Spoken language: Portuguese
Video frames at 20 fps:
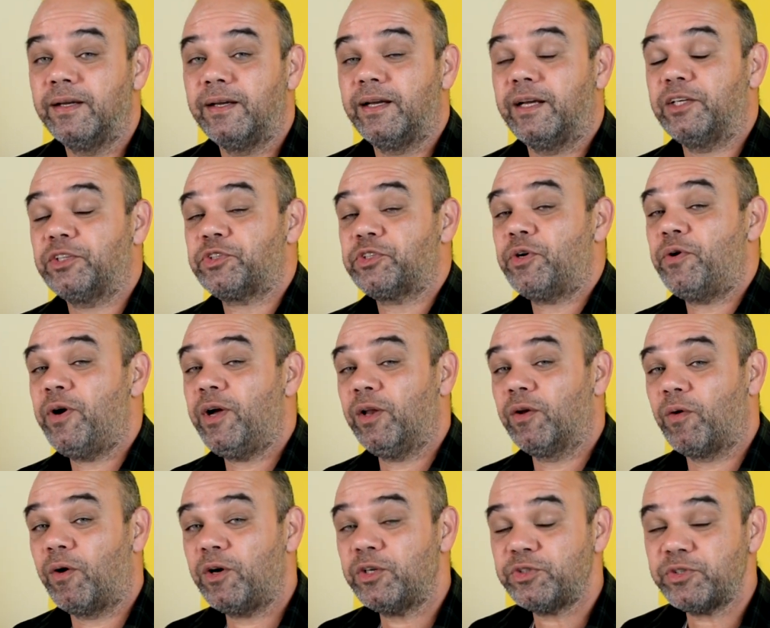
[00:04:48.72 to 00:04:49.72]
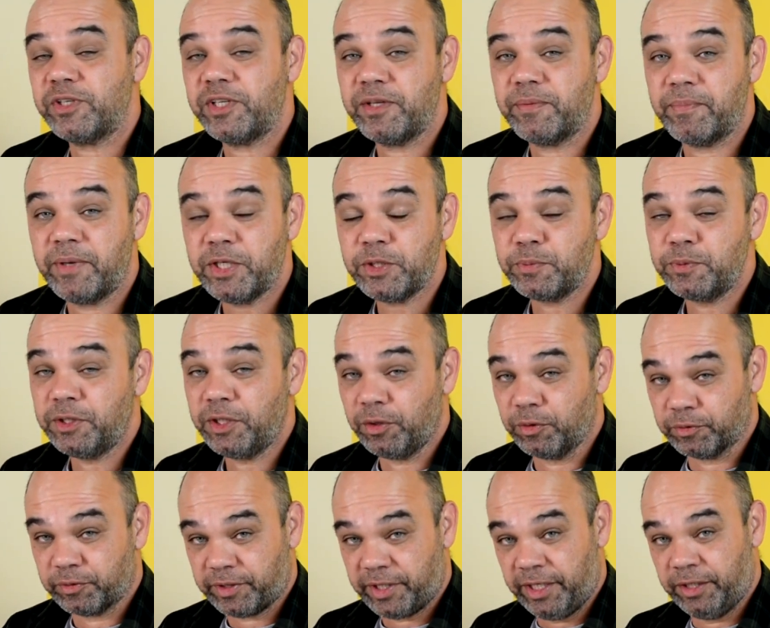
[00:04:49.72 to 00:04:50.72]
Este é um relógio que, mesmo
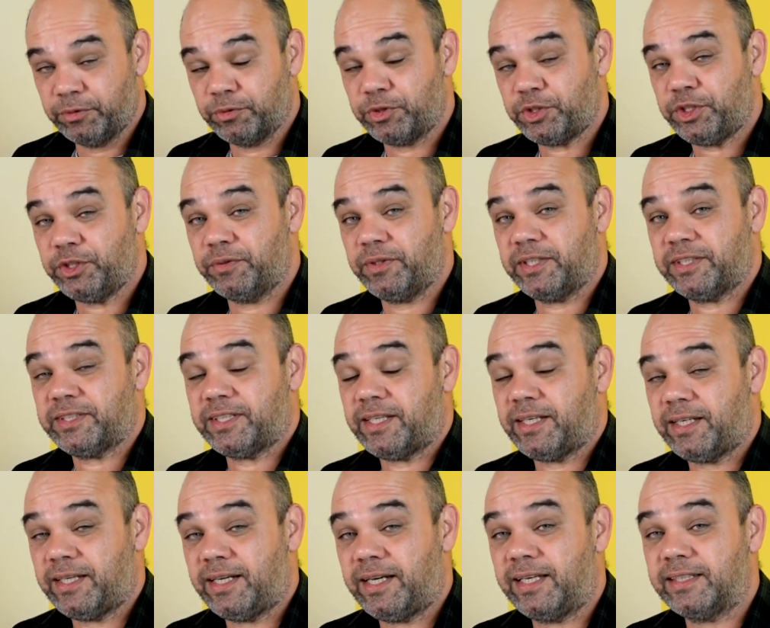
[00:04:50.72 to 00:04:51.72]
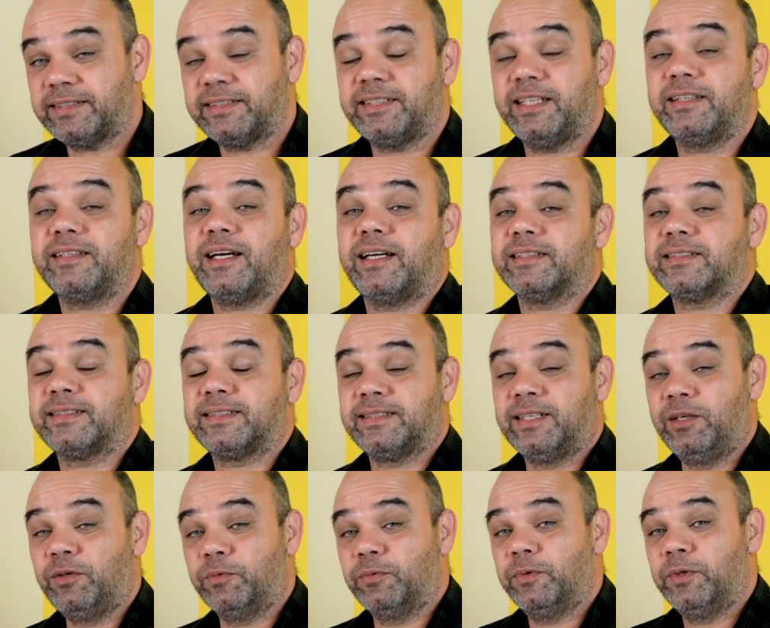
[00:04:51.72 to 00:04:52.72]
não tendo tido essa
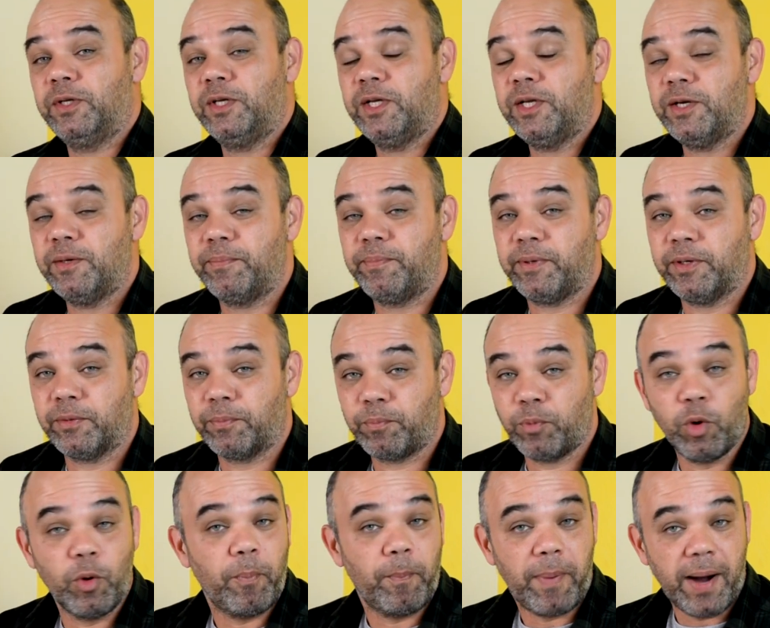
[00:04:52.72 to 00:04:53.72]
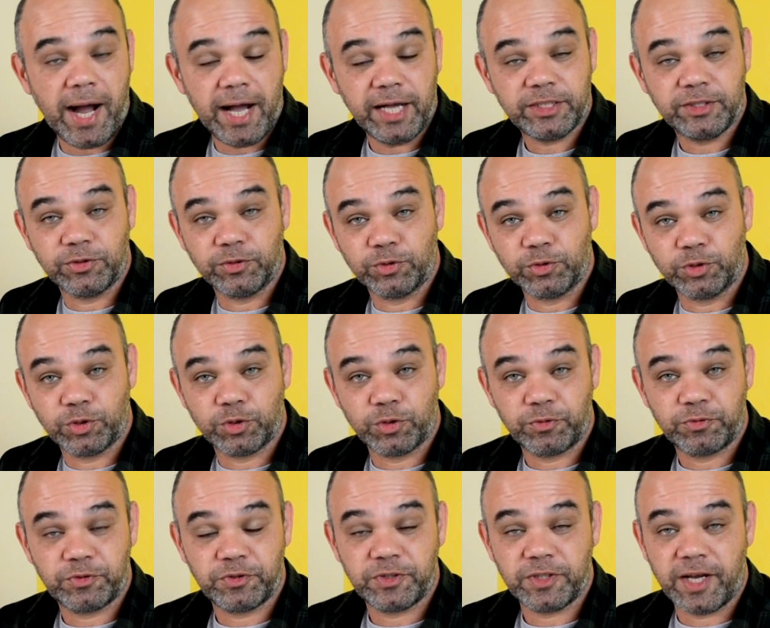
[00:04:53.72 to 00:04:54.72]
aceitação por parte dos
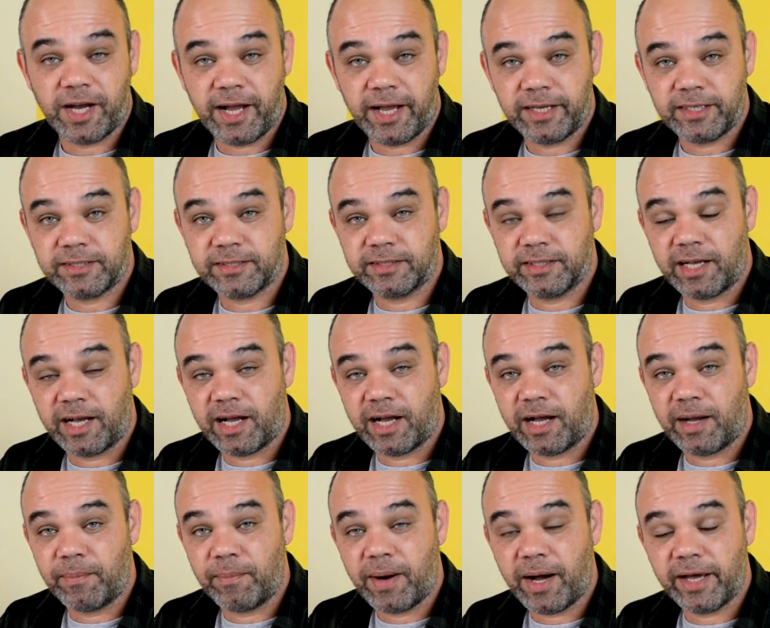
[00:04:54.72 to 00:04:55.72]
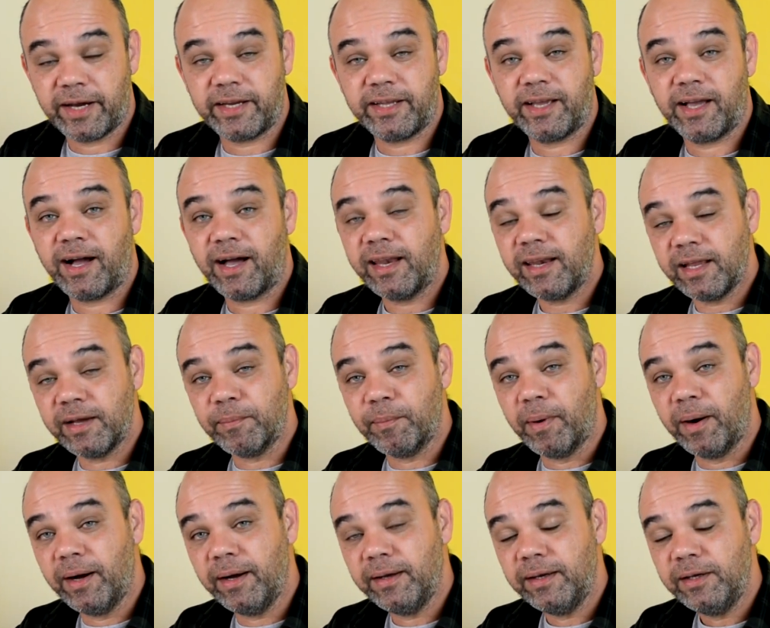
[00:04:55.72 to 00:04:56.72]
oficiais da Marinha
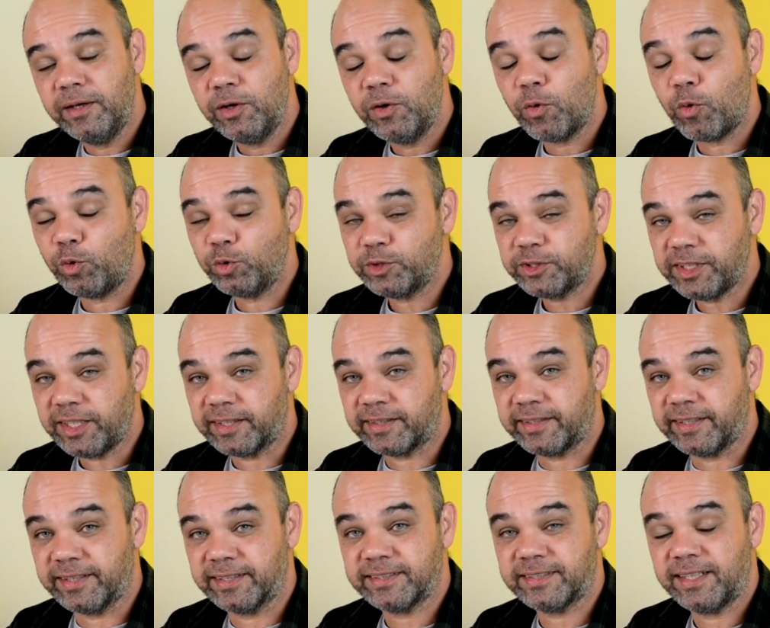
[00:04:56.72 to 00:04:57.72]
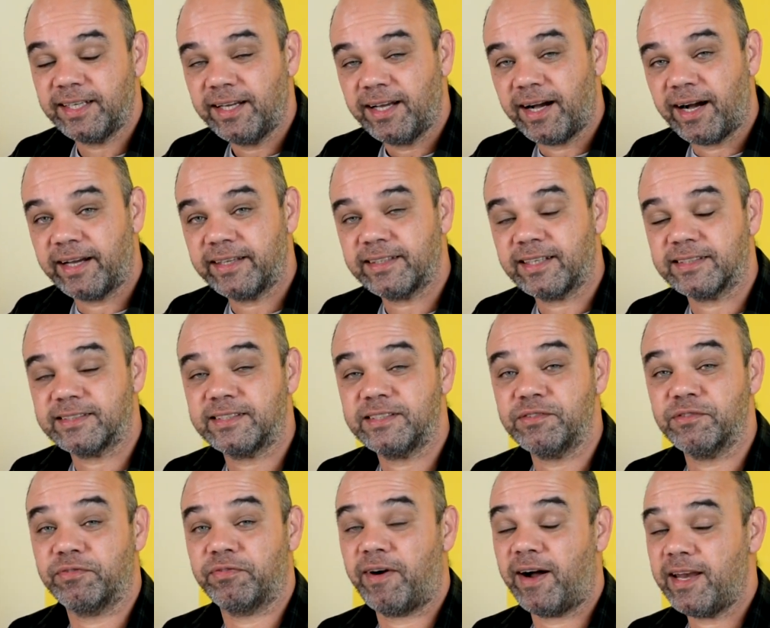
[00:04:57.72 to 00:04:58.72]
Alemã, com certeza ainda
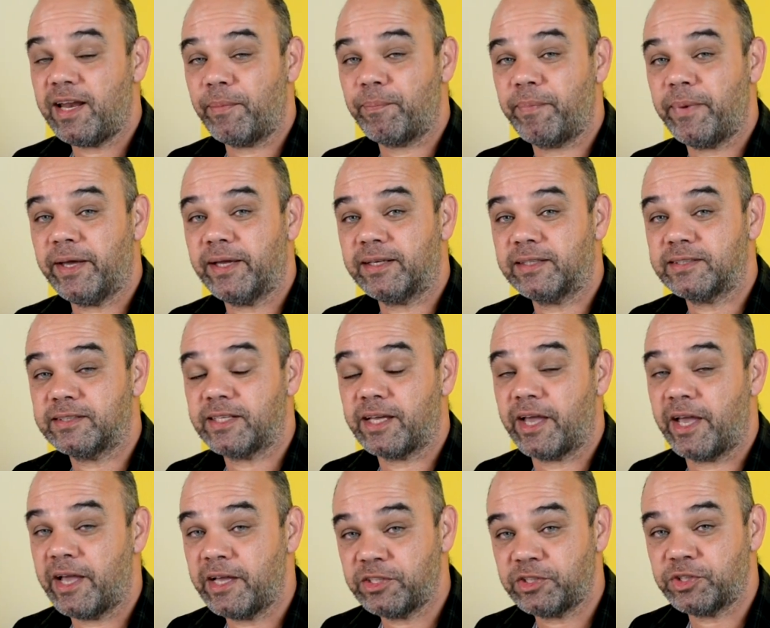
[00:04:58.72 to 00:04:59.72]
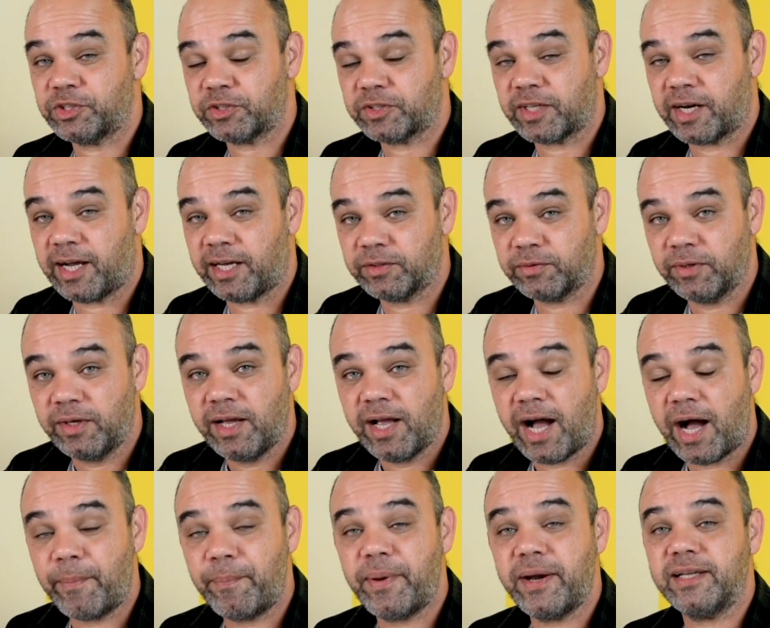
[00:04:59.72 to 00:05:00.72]
assim vale a pena ser registrado
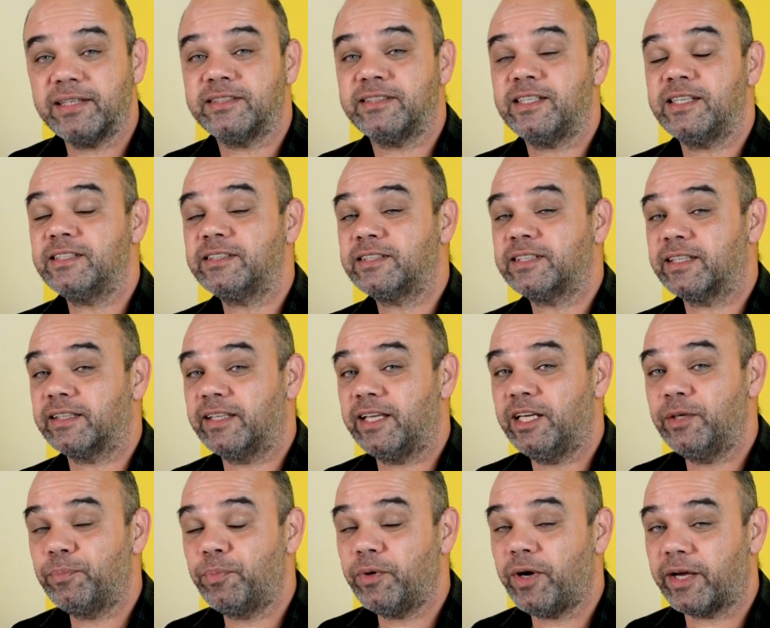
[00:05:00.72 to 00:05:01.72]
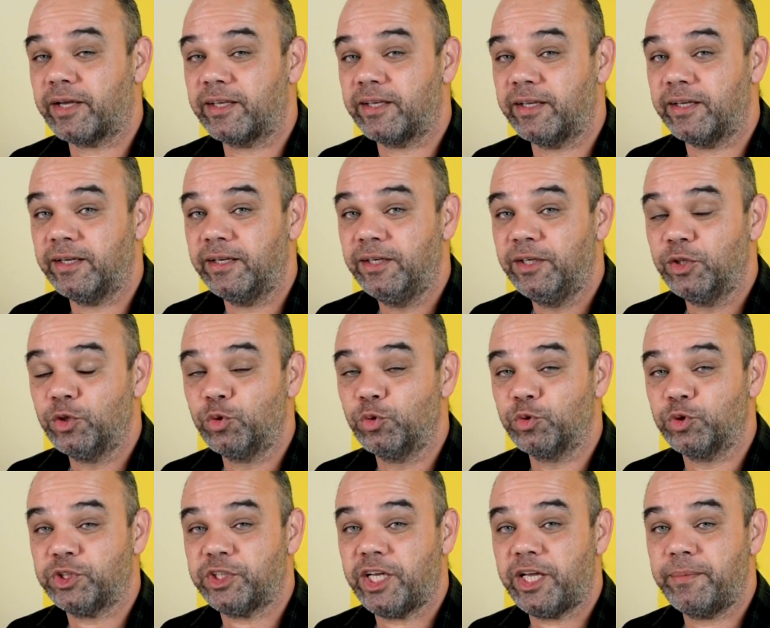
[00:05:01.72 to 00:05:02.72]
a presença dele por aqui
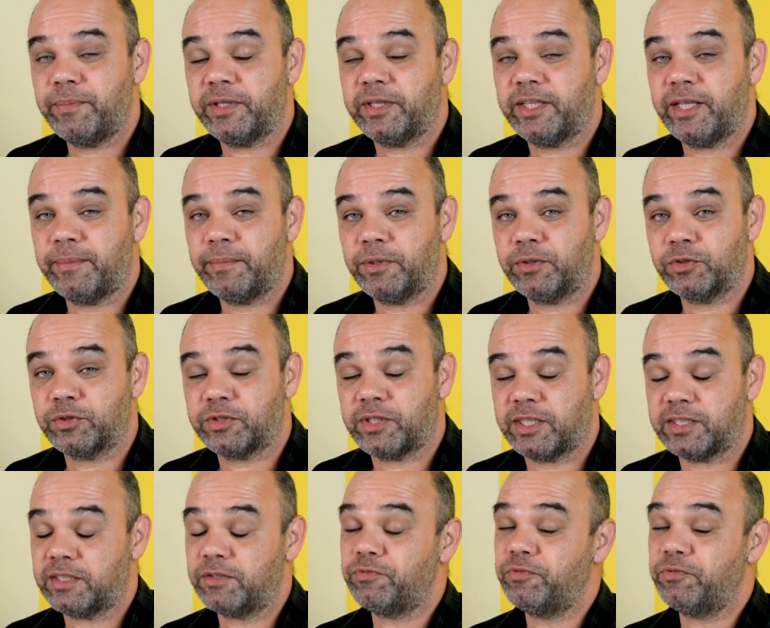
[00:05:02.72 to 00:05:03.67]
no GMT-3.